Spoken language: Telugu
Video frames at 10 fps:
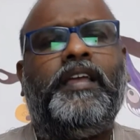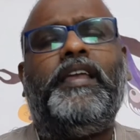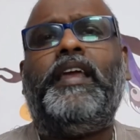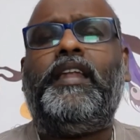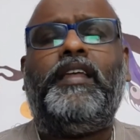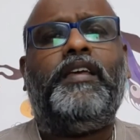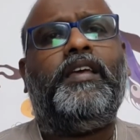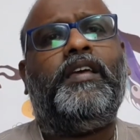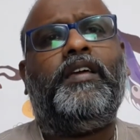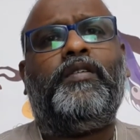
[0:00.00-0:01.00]
ఇవన్నీ
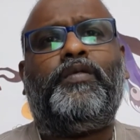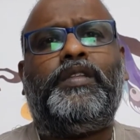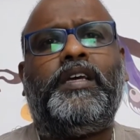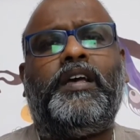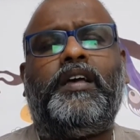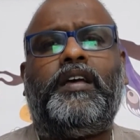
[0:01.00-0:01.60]
కొద్దిగా